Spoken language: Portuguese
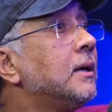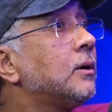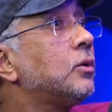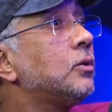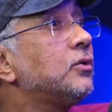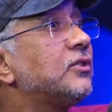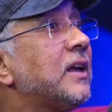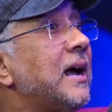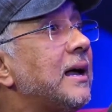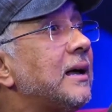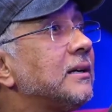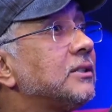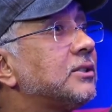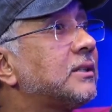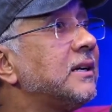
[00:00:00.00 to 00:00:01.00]

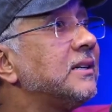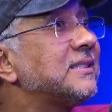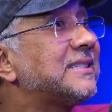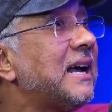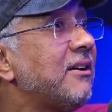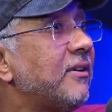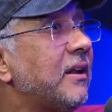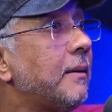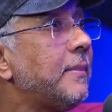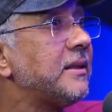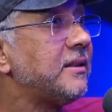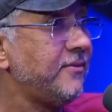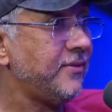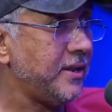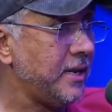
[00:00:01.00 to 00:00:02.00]
cruzar, transar, falar
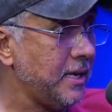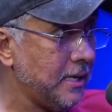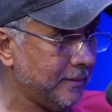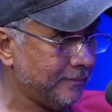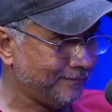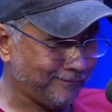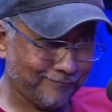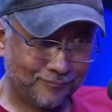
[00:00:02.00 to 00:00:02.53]
bater virilha.